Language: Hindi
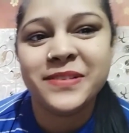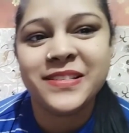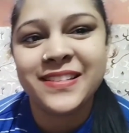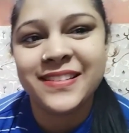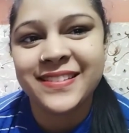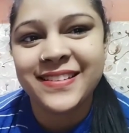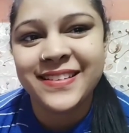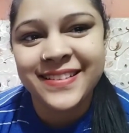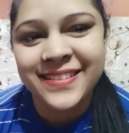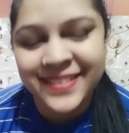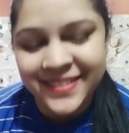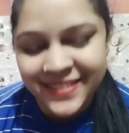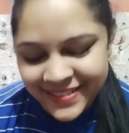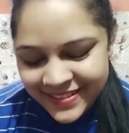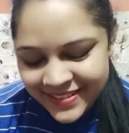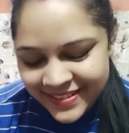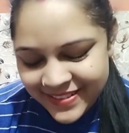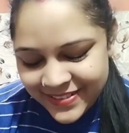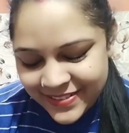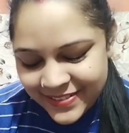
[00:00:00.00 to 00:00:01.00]
पसंद है
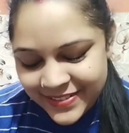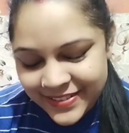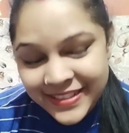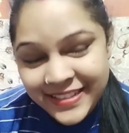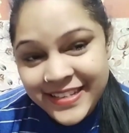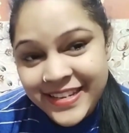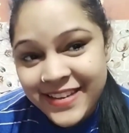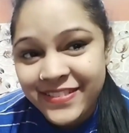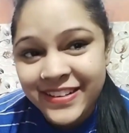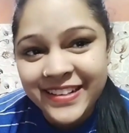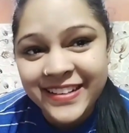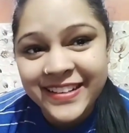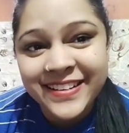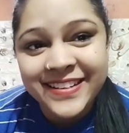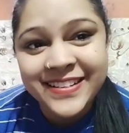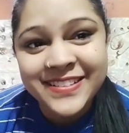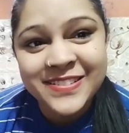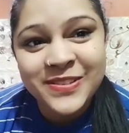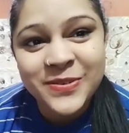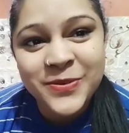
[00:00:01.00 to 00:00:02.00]
और ये वाले
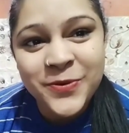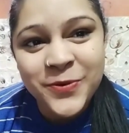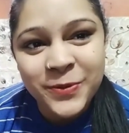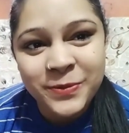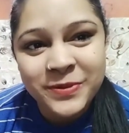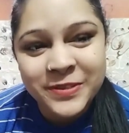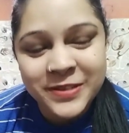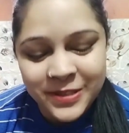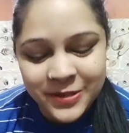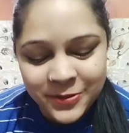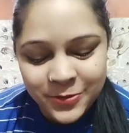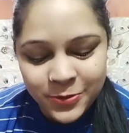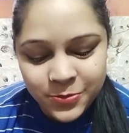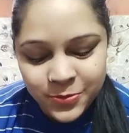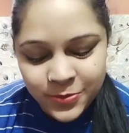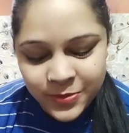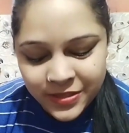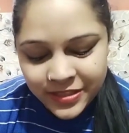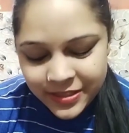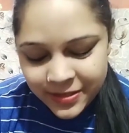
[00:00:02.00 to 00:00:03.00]
इयर तो और भी ज़्यादा
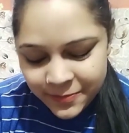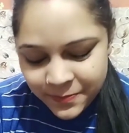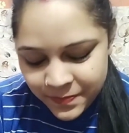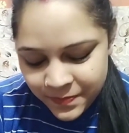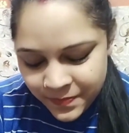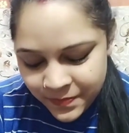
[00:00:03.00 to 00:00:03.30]
खूबसूरत है